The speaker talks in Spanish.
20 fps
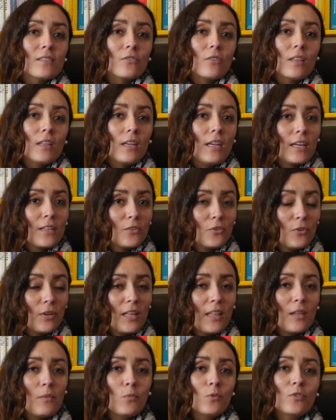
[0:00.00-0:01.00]
soy
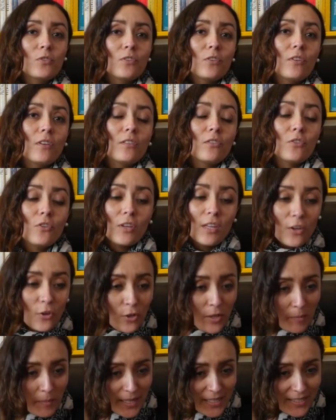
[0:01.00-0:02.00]
directora del Museo Histórico
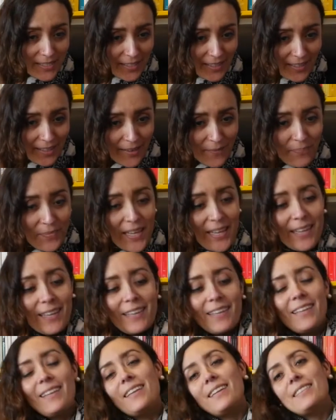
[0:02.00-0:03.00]
de Placilla
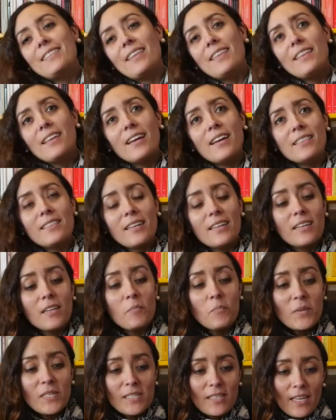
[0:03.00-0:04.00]
y en este día tan
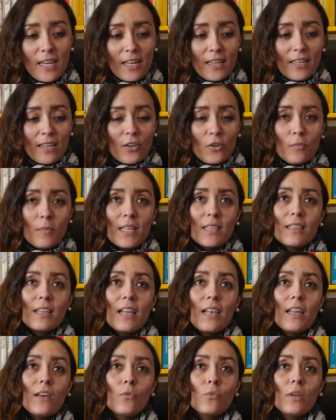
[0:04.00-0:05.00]
especial quiero
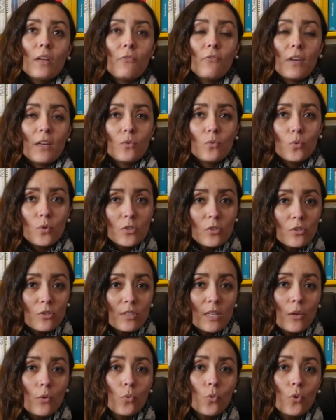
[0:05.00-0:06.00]
mandarles un afectuoso
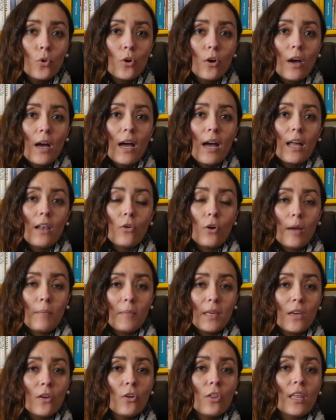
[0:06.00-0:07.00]
saludo a los
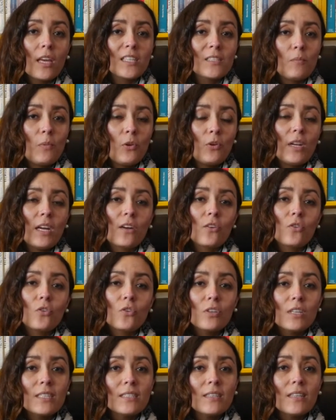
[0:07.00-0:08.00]
amigos de Explora
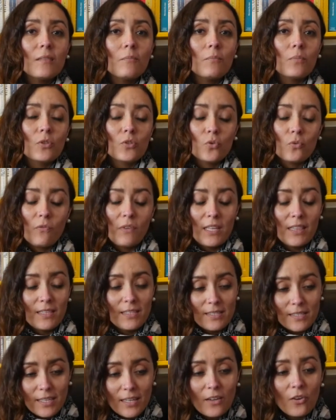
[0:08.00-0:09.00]
Conicet por sus
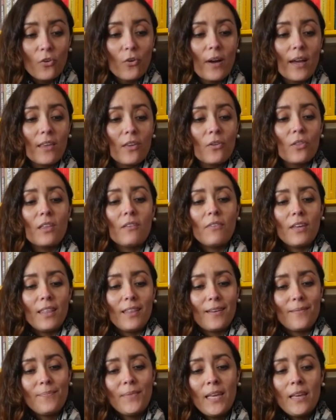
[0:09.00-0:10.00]
25 años de
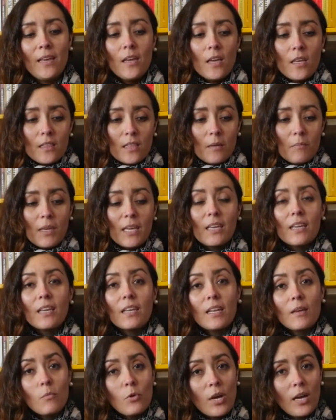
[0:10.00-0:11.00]
vida. También
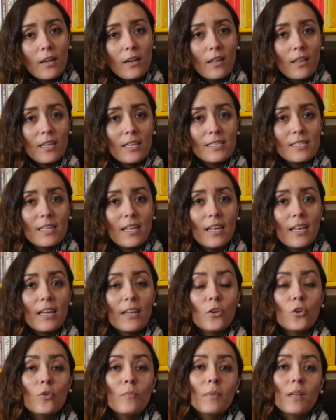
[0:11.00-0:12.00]
queremos agradecerle a
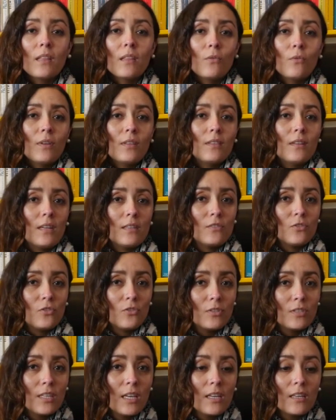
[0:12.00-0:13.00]
nombre de nuestras
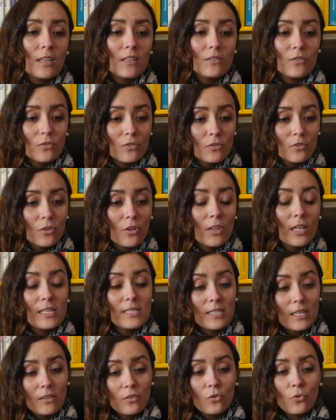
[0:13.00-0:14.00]
socias y socios del
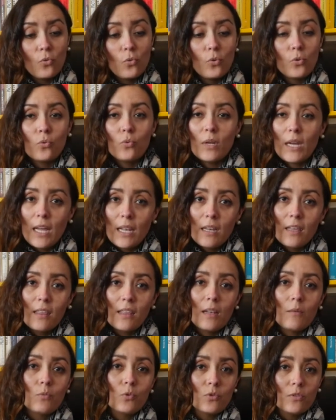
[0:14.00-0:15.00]
Centro Cultural y
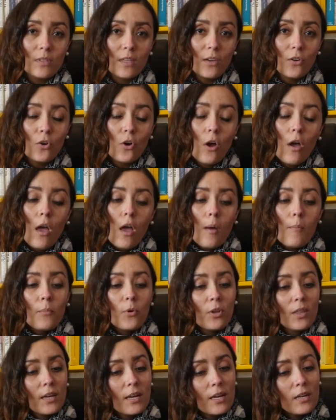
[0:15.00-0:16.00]
del Museo
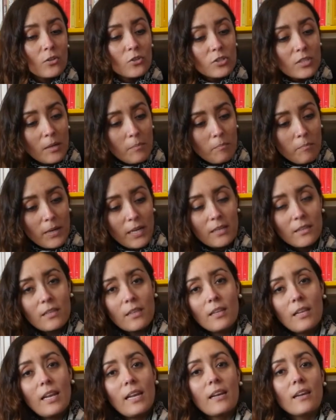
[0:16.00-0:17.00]
por dejarnos ser parte
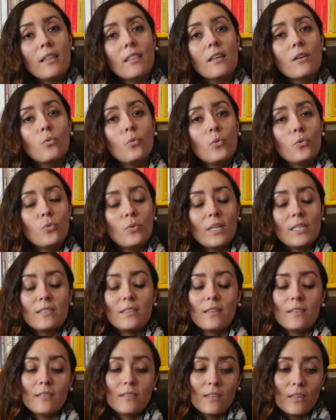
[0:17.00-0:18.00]
de la Red de Cultura
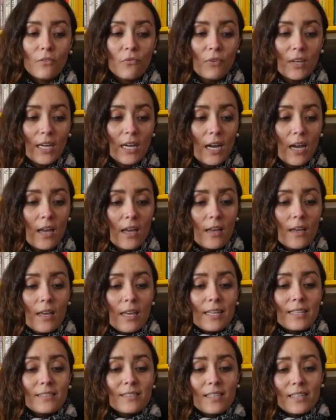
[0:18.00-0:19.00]
Científica
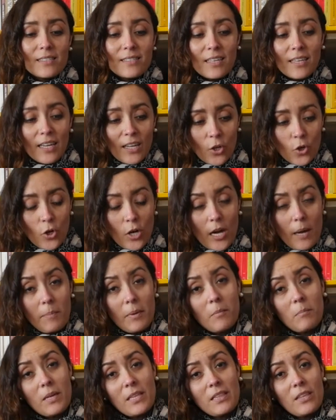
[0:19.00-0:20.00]
instancia que nos ha
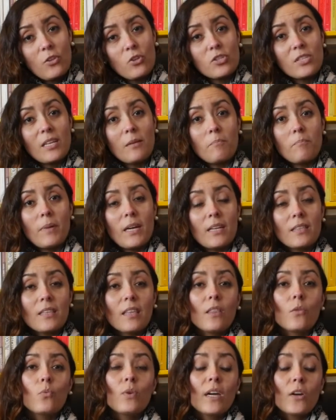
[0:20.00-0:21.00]
permitido ser parte
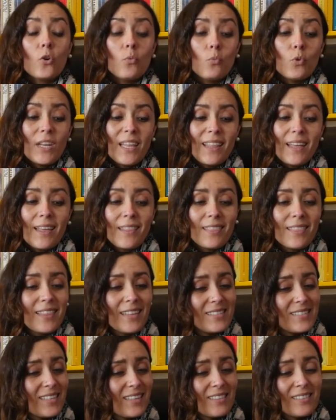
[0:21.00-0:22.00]
de una comunidad
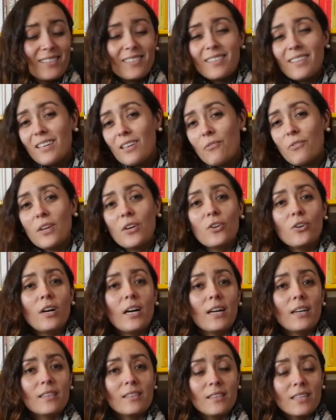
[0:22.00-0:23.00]
de científicos,
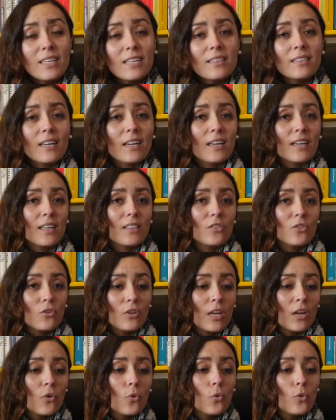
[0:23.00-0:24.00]
artistas,
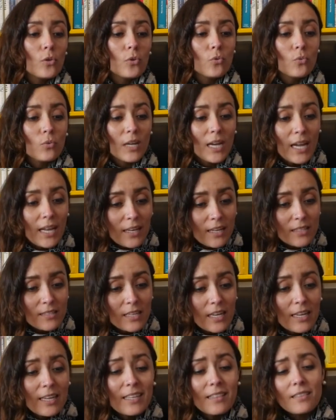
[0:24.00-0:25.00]
gestores
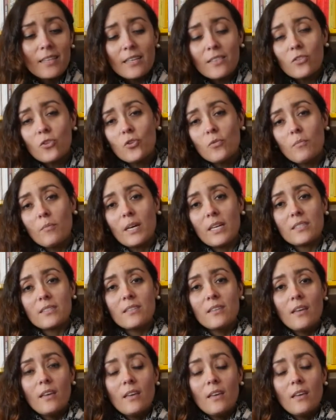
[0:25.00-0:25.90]
culturales y tantos más